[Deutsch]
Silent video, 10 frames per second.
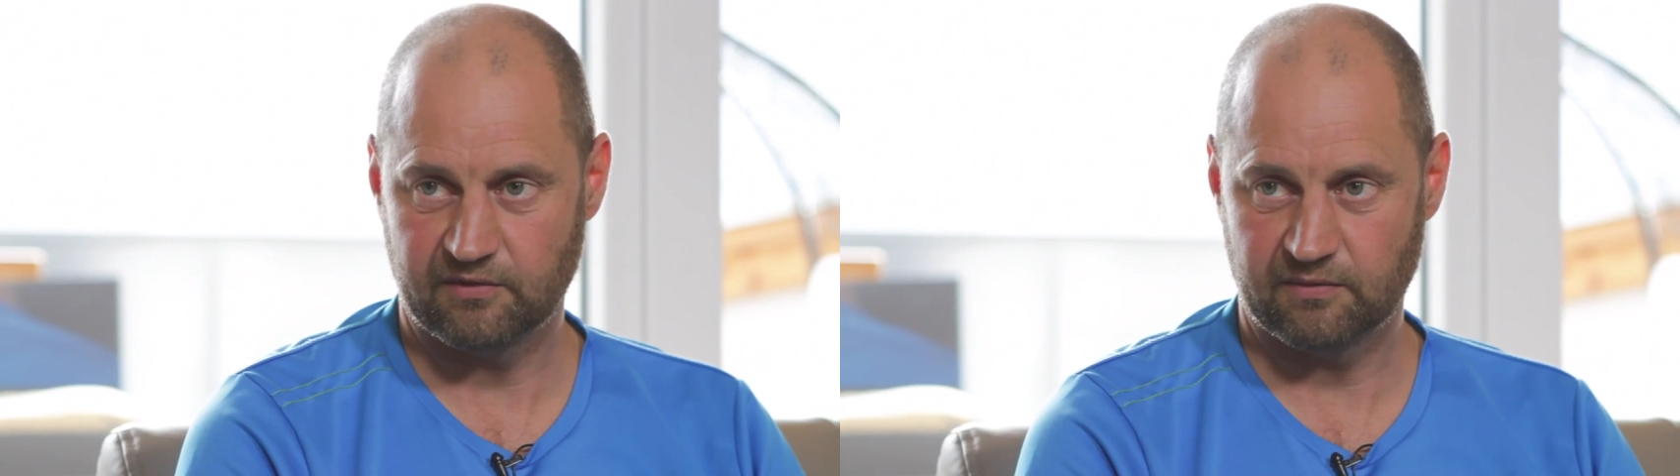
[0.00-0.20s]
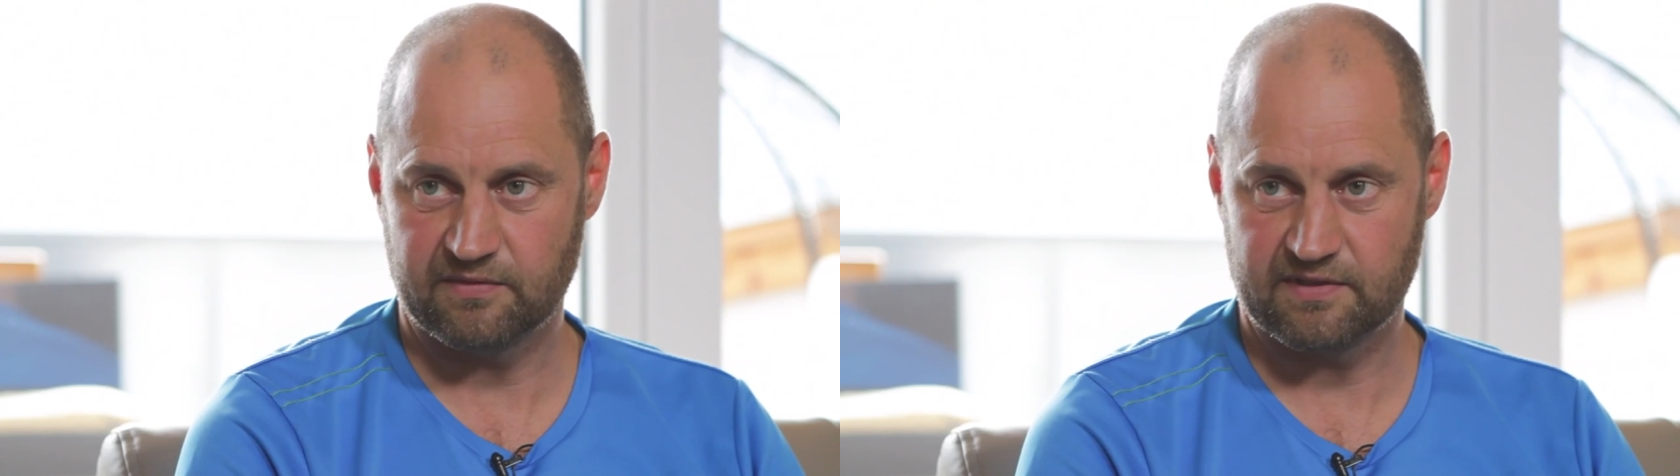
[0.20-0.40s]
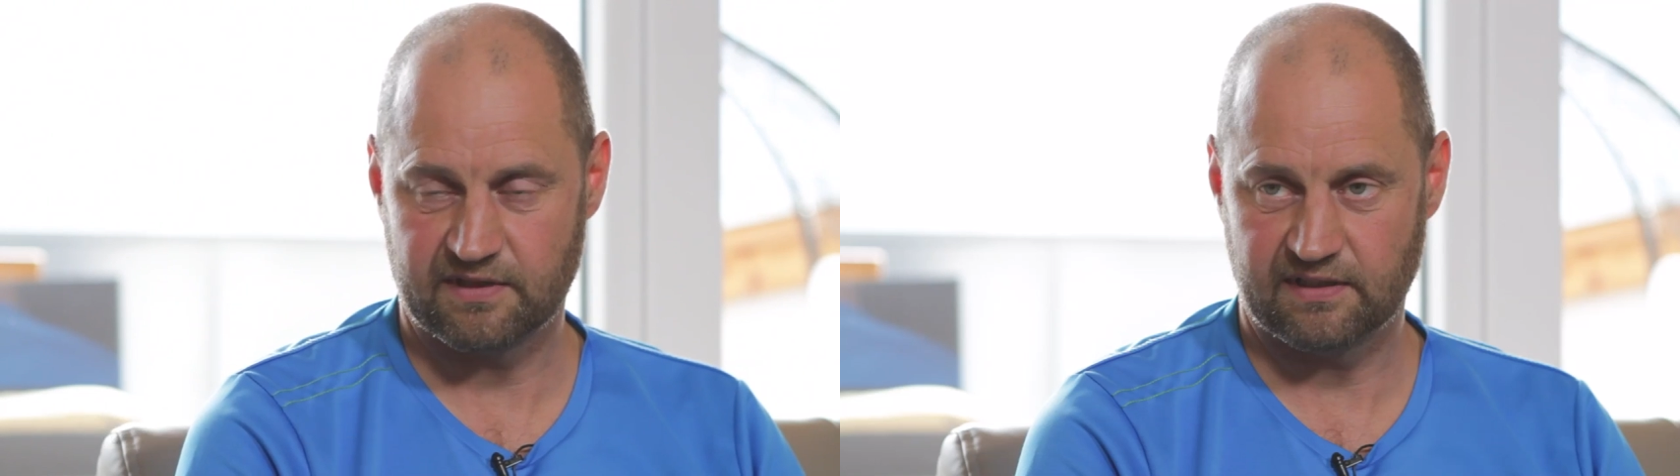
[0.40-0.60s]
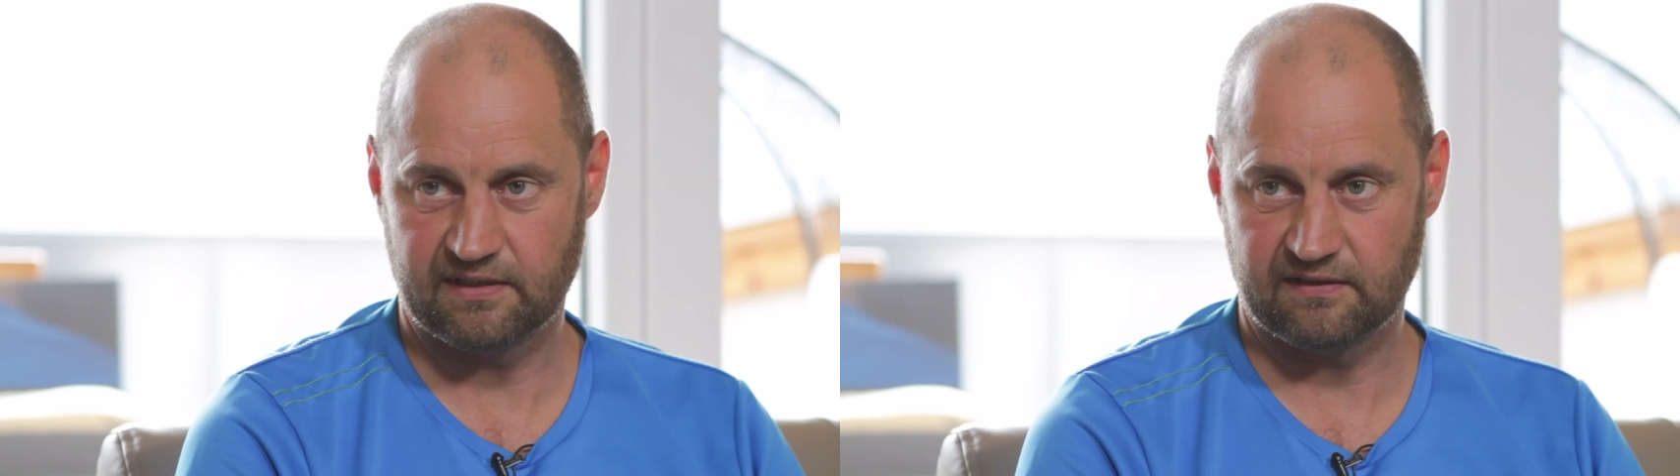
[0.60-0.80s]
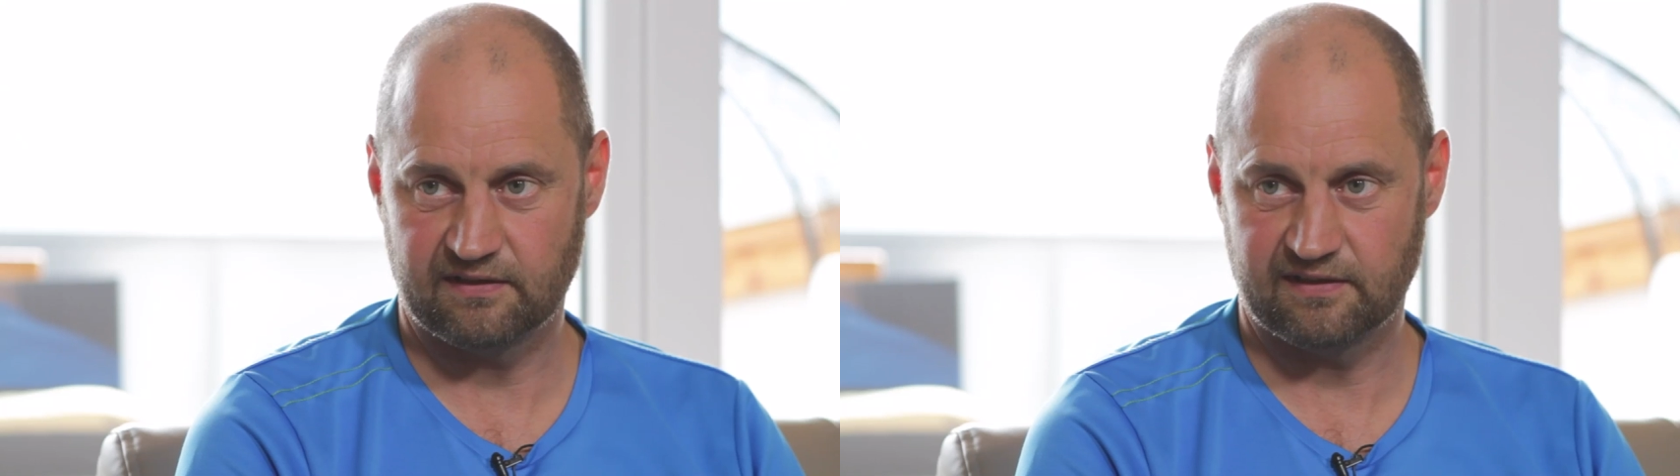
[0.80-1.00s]
wir haben uns ja nicht
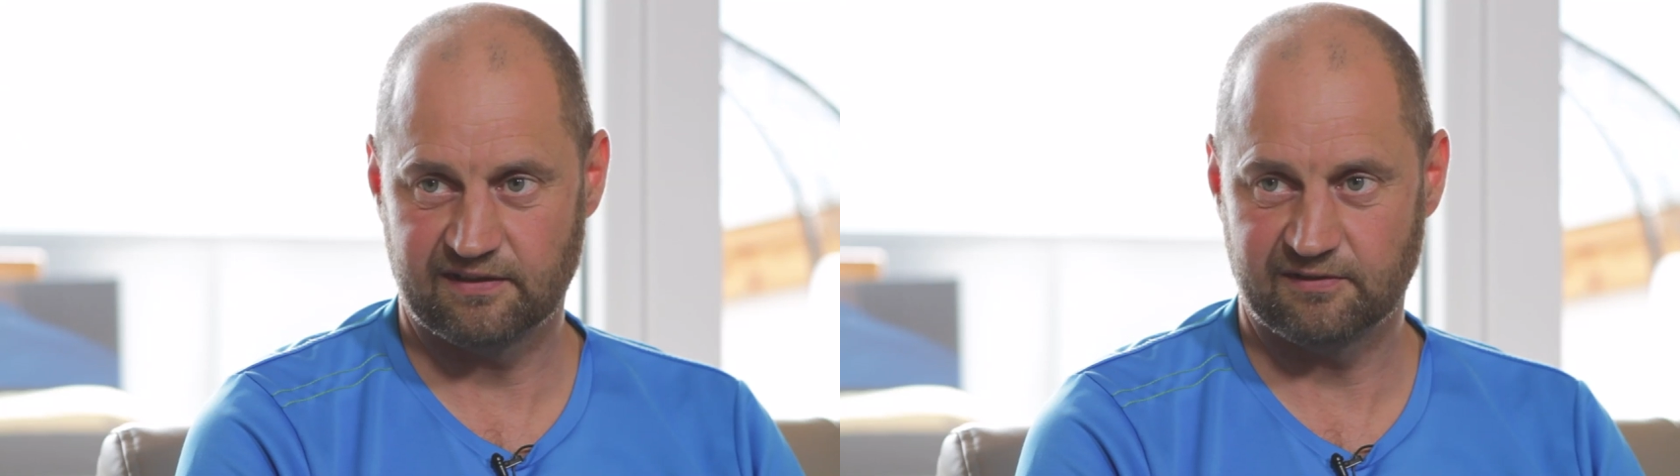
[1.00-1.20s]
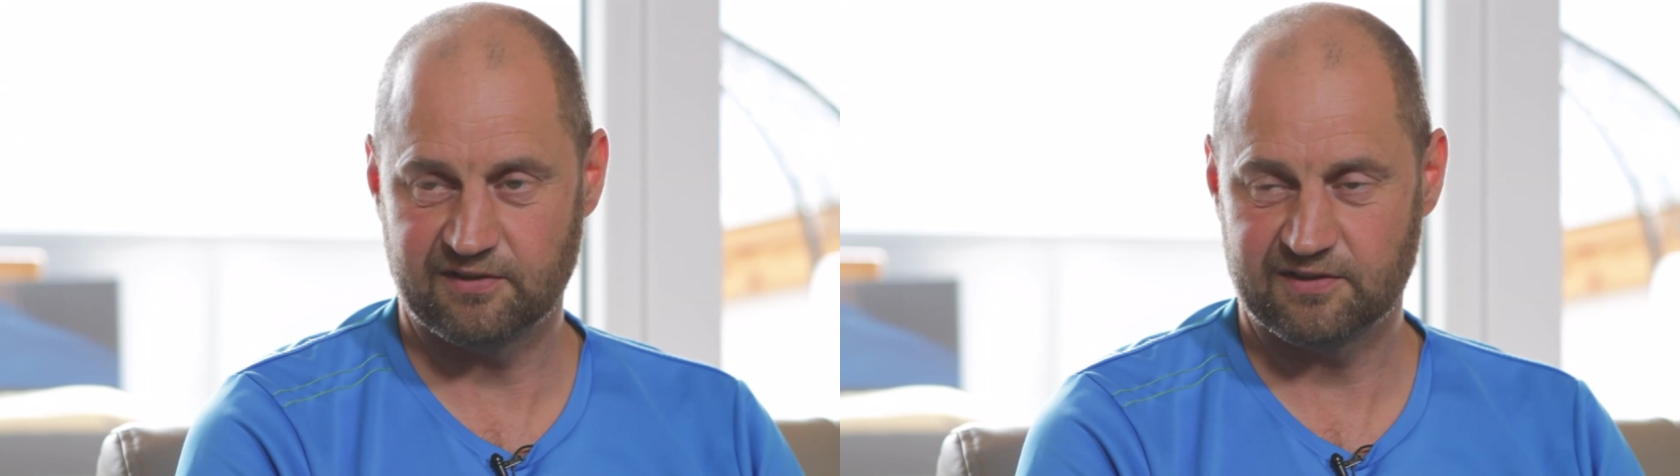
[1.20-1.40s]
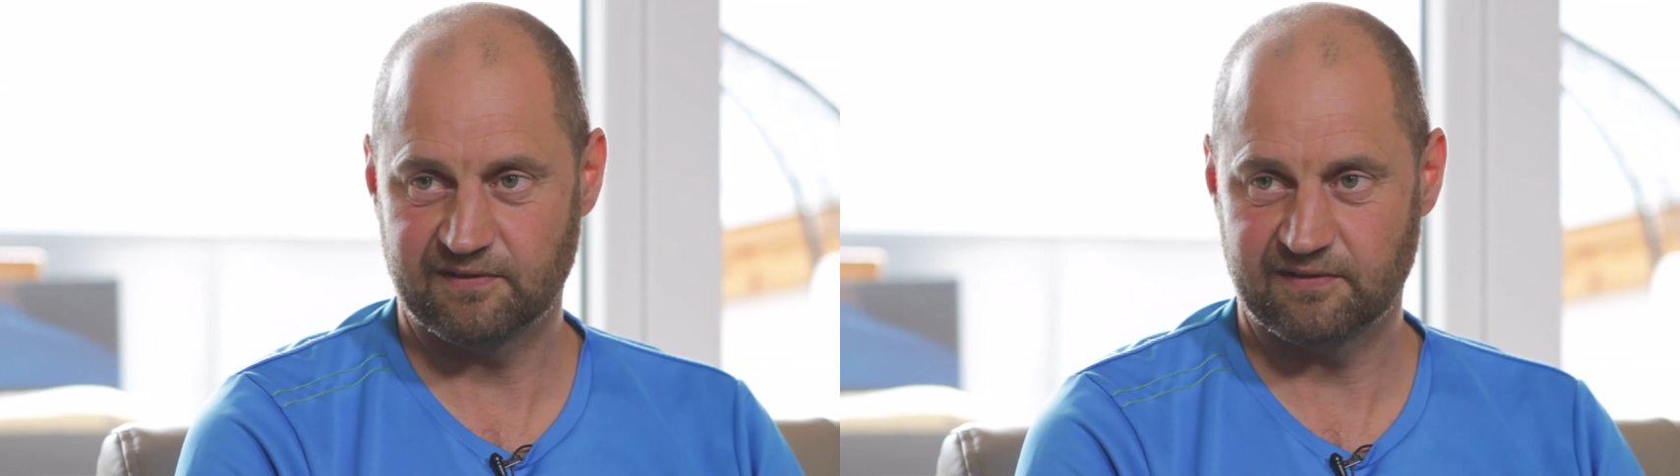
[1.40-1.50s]
alle gewusst,